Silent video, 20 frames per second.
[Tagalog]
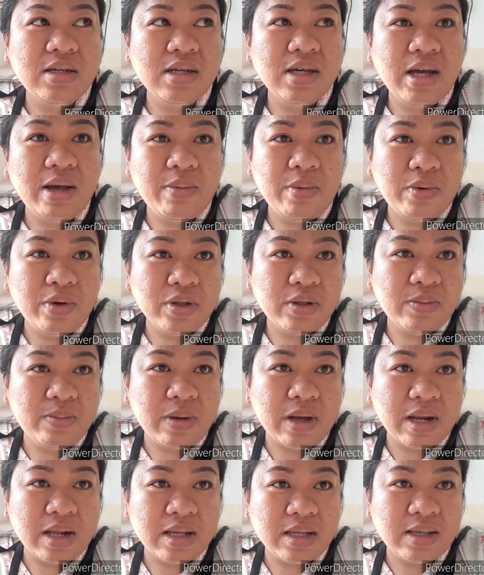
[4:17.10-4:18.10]
gamot
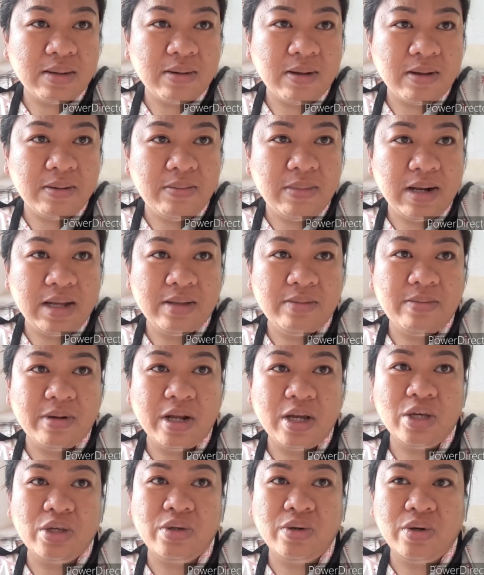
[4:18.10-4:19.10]
para sa blood
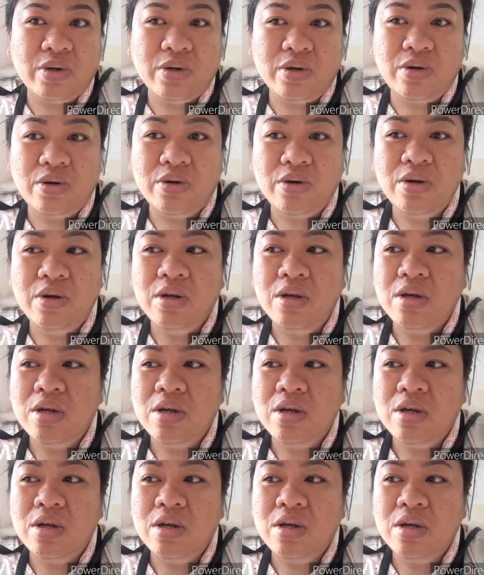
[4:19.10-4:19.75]
pressure ko.